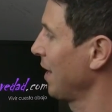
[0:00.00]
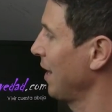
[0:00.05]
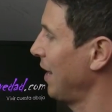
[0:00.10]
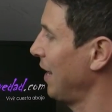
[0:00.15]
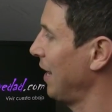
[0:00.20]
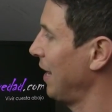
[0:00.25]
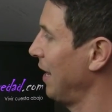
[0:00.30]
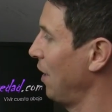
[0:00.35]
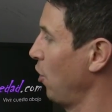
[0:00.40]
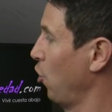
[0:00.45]

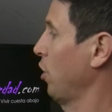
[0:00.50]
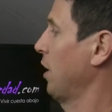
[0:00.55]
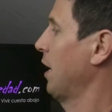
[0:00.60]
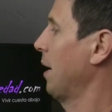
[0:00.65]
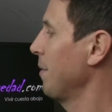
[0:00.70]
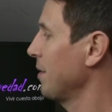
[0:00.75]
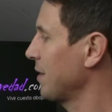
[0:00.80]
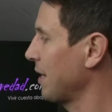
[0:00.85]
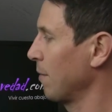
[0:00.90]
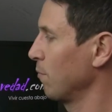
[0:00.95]
Eh,
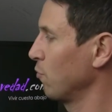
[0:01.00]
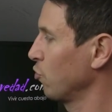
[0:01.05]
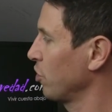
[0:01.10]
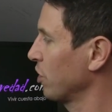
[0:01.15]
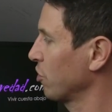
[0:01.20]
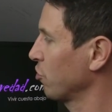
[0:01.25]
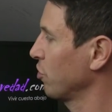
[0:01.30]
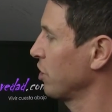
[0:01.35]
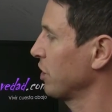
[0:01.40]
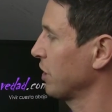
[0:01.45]
lógicamente hay
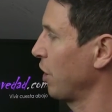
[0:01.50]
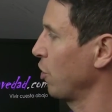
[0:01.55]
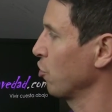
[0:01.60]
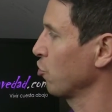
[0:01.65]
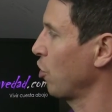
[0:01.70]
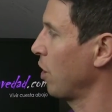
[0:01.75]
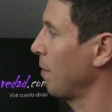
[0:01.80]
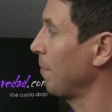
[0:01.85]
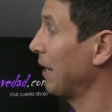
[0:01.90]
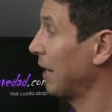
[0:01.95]
muchas cosas que no
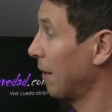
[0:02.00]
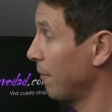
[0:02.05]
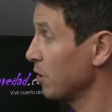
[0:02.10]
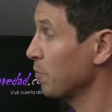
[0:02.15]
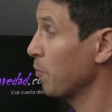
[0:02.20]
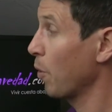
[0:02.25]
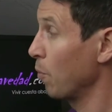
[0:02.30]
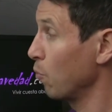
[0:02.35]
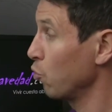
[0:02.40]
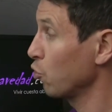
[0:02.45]
son
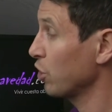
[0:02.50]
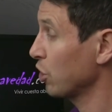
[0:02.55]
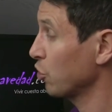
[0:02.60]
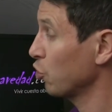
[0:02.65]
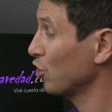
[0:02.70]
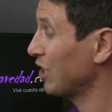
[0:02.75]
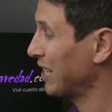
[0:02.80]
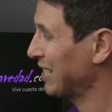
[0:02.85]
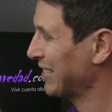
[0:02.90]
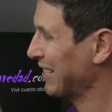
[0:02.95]
aplicables, pero
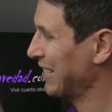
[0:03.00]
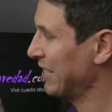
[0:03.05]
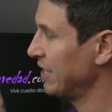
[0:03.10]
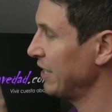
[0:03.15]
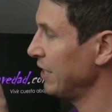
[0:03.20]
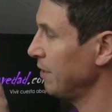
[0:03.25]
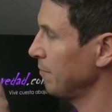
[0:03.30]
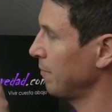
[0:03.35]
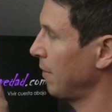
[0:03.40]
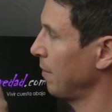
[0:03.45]
muchas otras que
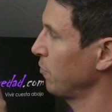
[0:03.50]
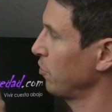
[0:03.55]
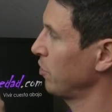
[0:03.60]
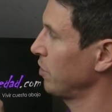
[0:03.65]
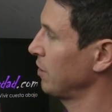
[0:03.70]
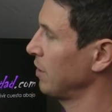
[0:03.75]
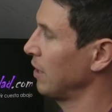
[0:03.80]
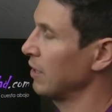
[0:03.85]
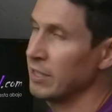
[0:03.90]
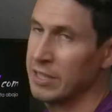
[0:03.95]
sí. Vemos
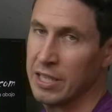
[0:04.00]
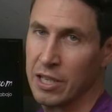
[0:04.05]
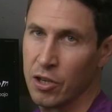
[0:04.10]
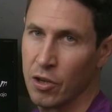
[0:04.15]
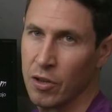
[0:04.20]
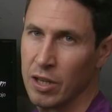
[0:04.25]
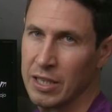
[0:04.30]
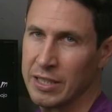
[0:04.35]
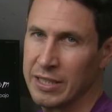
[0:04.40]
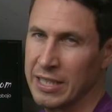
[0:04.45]
desde el
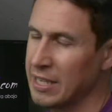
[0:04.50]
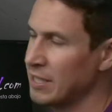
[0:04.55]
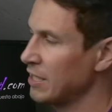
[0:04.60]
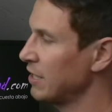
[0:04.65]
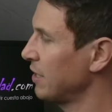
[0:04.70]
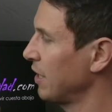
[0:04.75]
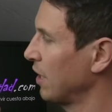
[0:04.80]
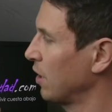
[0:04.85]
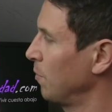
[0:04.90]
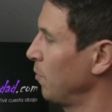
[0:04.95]
diseño del
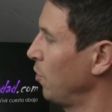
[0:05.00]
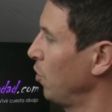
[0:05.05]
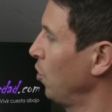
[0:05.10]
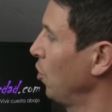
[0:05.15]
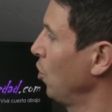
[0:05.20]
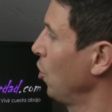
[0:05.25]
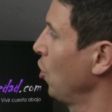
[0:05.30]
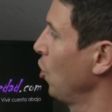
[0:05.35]
chasis, de cómo